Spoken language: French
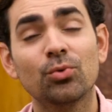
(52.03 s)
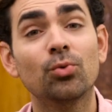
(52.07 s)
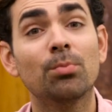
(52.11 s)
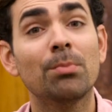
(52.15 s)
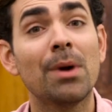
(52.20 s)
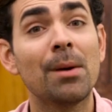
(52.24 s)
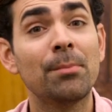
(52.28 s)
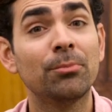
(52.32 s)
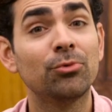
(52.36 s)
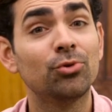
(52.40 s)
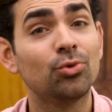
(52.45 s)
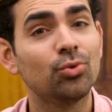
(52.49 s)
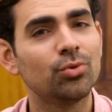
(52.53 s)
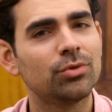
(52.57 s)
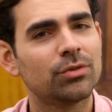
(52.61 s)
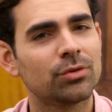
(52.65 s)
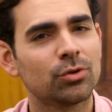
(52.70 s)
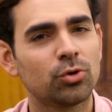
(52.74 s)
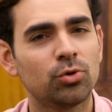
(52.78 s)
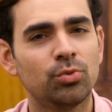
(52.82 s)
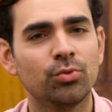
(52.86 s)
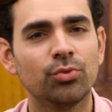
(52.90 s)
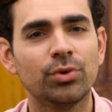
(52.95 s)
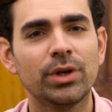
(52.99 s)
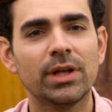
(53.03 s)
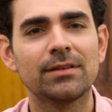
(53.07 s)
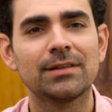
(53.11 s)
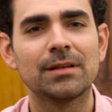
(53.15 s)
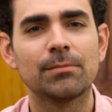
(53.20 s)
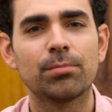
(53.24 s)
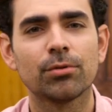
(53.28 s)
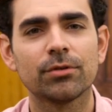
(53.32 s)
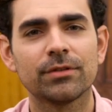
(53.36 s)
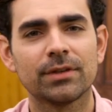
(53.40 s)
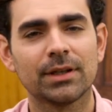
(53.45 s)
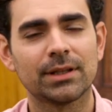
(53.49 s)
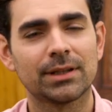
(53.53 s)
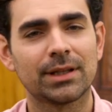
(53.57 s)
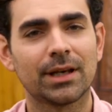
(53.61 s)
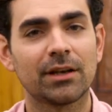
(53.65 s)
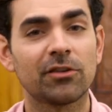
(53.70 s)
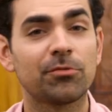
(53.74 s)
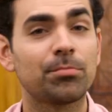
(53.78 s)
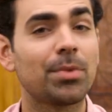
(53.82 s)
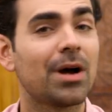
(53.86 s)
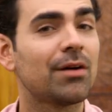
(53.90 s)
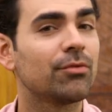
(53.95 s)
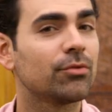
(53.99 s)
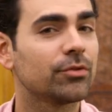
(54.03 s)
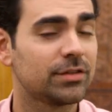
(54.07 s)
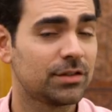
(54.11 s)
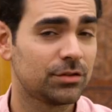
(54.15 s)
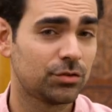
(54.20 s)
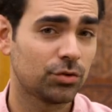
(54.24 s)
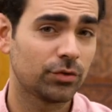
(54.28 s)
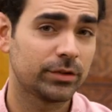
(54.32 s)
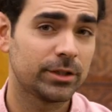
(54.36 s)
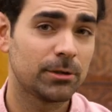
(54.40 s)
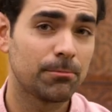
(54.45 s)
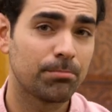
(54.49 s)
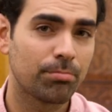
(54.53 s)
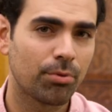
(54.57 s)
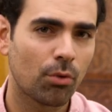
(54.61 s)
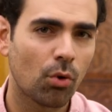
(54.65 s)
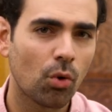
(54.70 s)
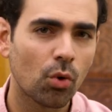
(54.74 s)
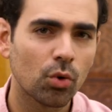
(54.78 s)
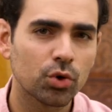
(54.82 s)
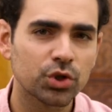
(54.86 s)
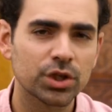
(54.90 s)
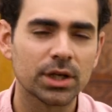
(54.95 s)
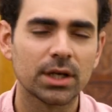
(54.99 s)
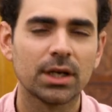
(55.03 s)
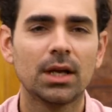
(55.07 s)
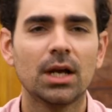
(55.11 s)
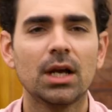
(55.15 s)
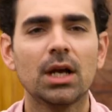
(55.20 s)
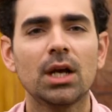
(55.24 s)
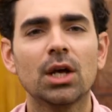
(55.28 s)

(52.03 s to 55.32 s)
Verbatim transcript: ou même toutes cumulées, c'est pour ça que tu n'arrives pas à avancer sur tes projets.